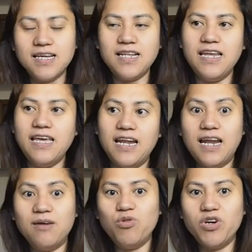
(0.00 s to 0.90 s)
Yan
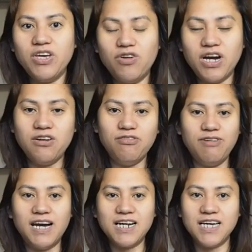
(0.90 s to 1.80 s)
lang muna yung ano
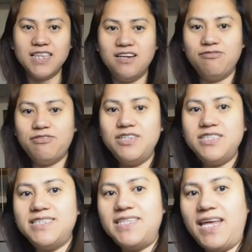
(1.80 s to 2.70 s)
vlog natin for
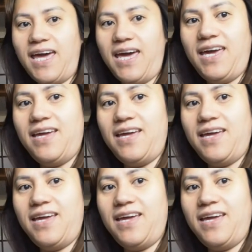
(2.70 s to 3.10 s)
today.